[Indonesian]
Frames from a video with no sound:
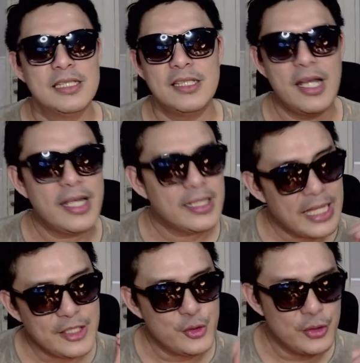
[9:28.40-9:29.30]
thank,
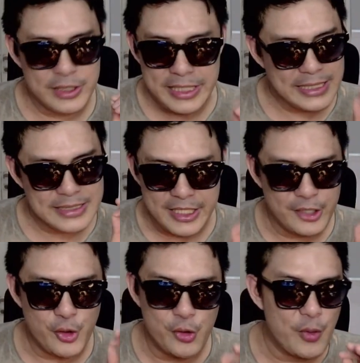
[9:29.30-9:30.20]
thank you nih istrinya
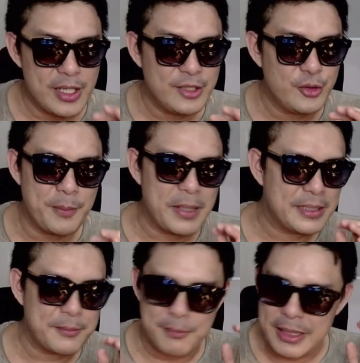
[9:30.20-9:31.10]
Yonghua ini udah
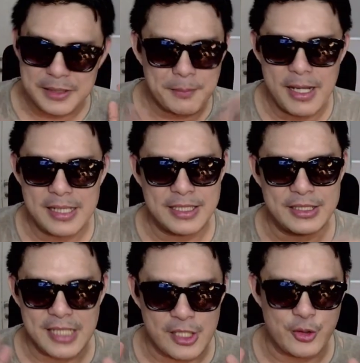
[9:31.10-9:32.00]
paling mantep banget deh
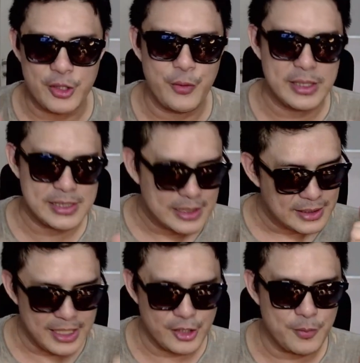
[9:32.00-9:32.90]
selalu request
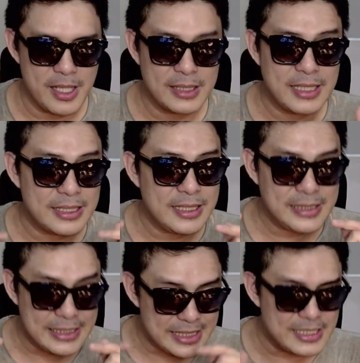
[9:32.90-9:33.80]
thank you banget nanti
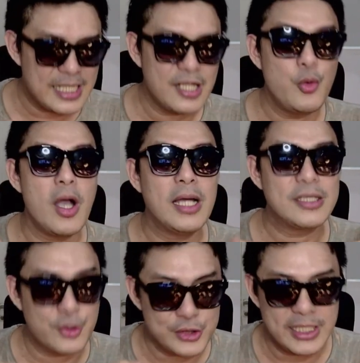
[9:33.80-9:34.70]
sisanya gue akan
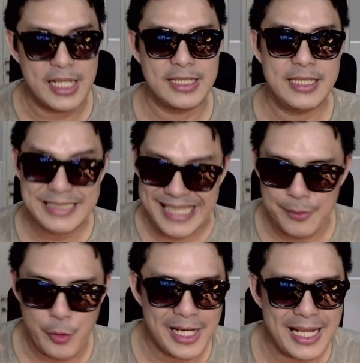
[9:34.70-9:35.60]
terusin lagi CN
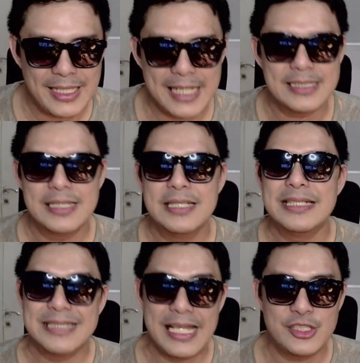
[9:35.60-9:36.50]
Blue yang lain guys
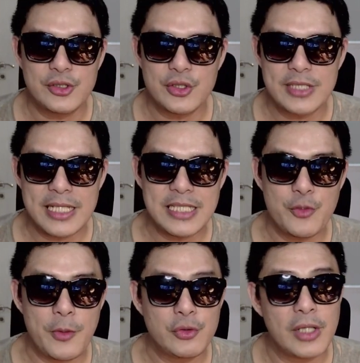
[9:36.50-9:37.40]
stay tune terus guys jangan
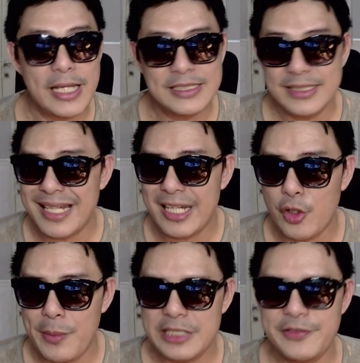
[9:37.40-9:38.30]
lupa untuk like share dan
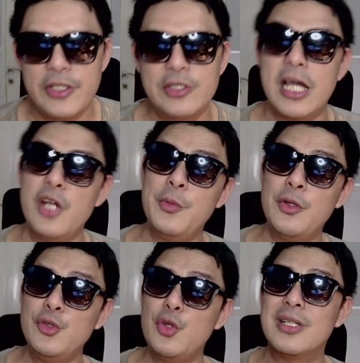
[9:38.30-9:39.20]
komen di video jangan lupa
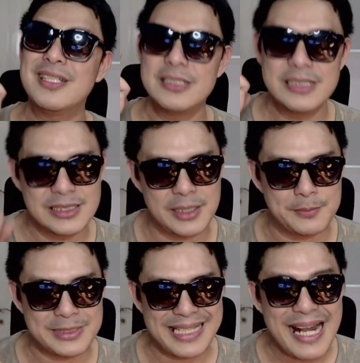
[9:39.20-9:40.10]
untuk
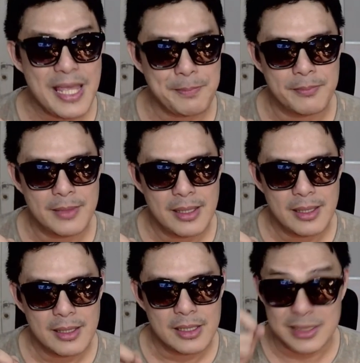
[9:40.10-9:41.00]
subscribe
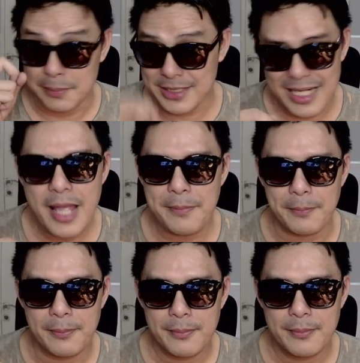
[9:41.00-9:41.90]
subscribe
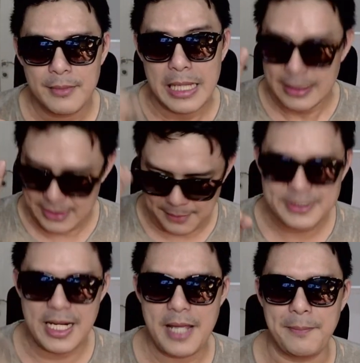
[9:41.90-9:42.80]

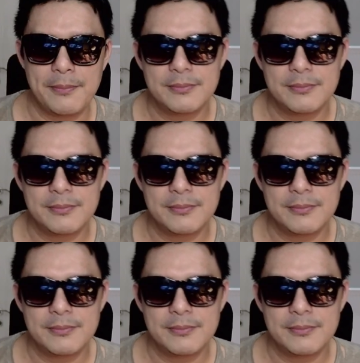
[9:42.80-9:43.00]
subscribe